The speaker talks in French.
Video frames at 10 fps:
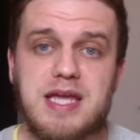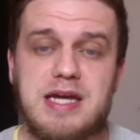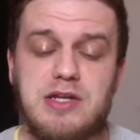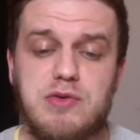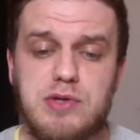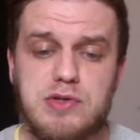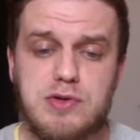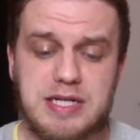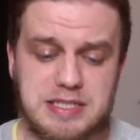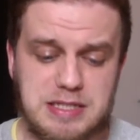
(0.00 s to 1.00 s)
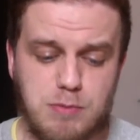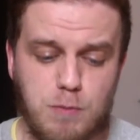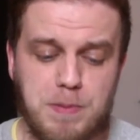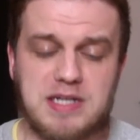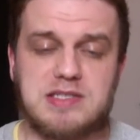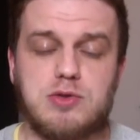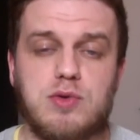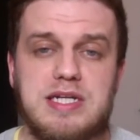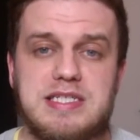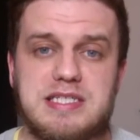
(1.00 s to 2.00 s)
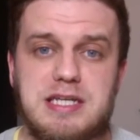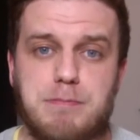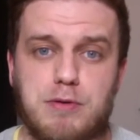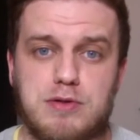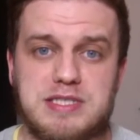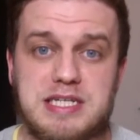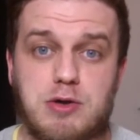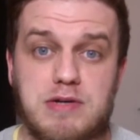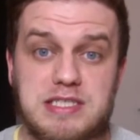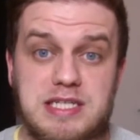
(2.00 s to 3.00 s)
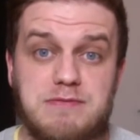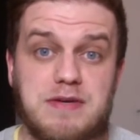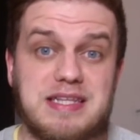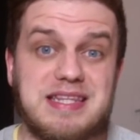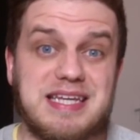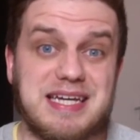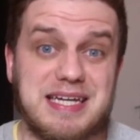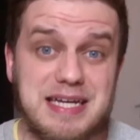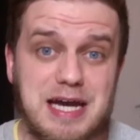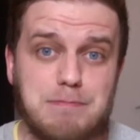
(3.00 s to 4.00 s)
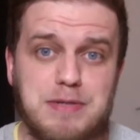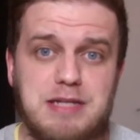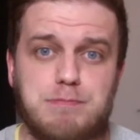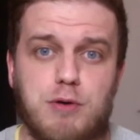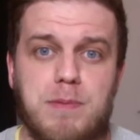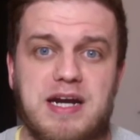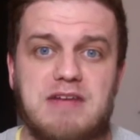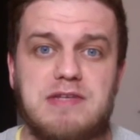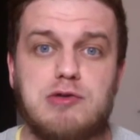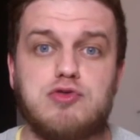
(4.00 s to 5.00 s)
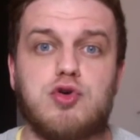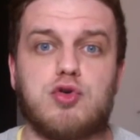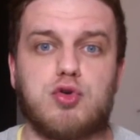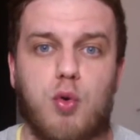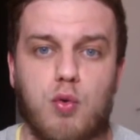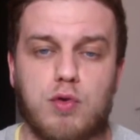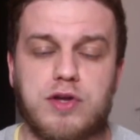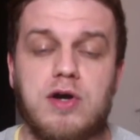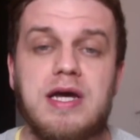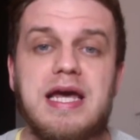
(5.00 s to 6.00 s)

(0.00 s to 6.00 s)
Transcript: Nul ni de la team, on part sur les 6 pronostics. On va essayer de faire très rapide pour pas que la vidéo dure trop longtemps.